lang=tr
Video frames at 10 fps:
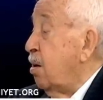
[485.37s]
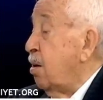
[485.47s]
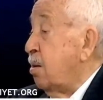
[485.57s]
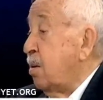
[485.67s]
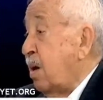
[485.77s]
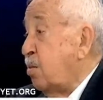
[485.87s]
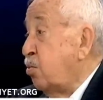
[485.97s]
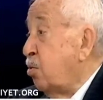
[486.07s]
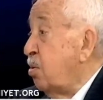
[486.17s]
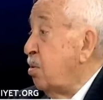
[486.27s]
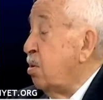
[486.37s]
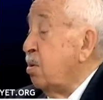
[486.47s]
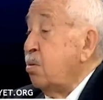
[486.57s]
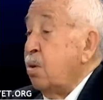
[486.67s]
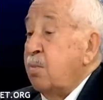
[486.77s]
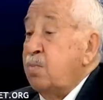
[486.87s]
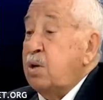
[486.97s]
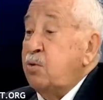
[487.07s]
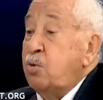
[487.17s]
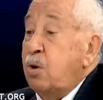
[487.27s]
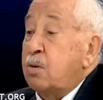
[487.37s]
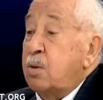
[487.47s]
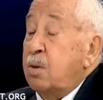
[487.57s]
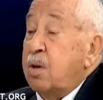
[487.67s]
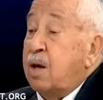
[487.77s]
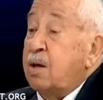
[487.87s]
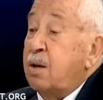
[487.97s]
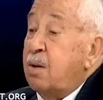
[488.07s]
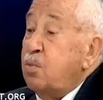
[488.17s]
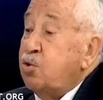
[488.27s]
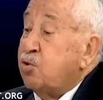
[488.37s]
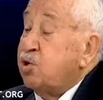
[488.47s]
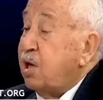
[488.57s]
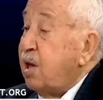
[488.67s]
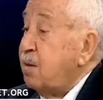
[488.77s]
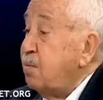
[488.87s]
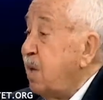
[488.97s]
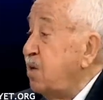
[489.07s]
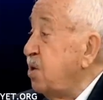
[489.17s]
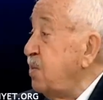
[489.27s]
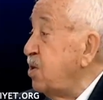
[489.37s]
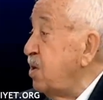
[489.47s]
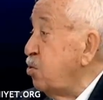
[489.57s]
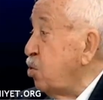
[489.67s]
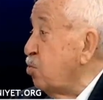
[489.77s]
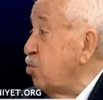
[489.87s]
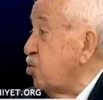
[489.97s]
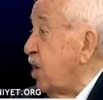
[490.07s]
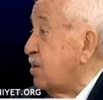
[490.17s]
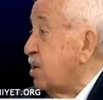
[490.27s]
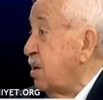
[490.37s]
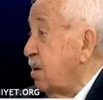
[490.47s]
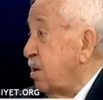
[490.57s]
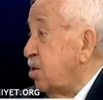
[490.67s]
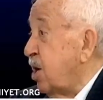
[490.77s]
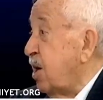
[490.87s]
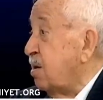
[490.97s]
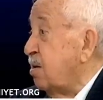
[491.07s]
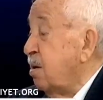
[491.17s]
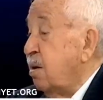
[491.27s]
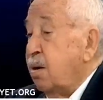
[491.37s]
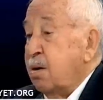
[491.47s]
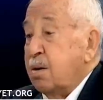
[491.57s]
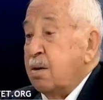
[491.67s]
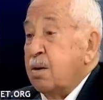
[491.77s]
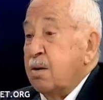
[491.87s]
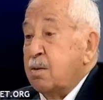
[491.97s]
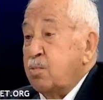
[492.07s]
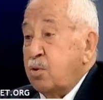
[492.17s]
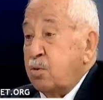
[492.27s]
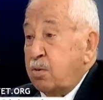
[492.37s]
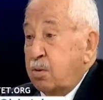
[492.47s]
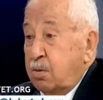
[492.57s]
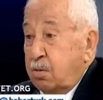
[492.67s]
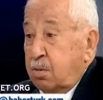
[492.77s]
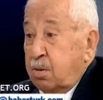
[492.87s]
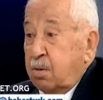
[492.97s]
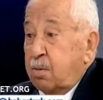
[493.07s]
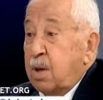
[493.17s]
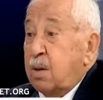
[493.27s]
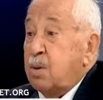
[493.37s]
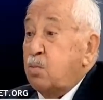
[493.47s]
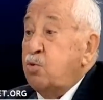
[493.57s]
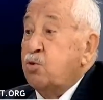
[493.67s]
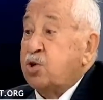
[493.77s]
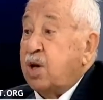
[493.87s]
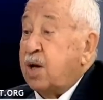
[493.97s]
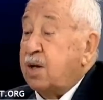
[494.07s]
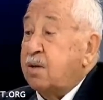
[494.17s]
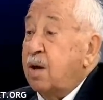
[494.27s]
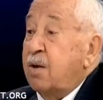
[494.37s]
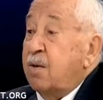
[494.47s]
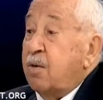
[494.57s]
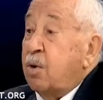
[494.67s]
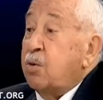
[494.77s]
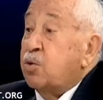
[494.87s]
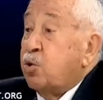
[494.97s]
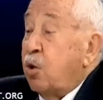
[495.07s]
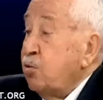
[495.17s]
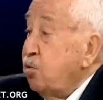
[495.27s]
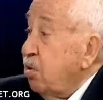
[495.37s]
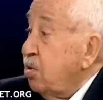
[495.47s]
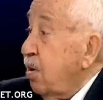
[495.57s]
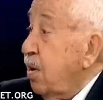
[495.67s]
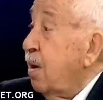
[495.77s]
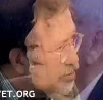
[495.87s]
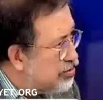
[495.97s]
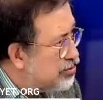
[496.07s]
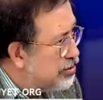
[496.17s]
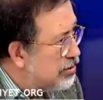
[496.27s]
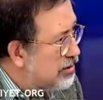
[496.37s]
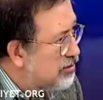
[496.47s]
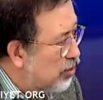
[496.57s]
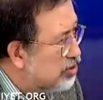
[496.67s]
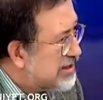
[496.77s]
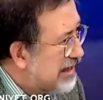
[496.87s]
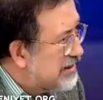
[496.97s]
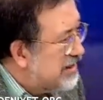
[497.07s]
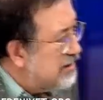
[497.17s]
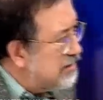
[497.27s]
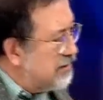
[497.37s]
E, yani bu e, biliniyor. Yani birçok şeyler malzemesini sökmüşler e, şeyin e, bu büyük sarayın. Hocam imparator Son, nerede oturuyor? İşte Konstantin.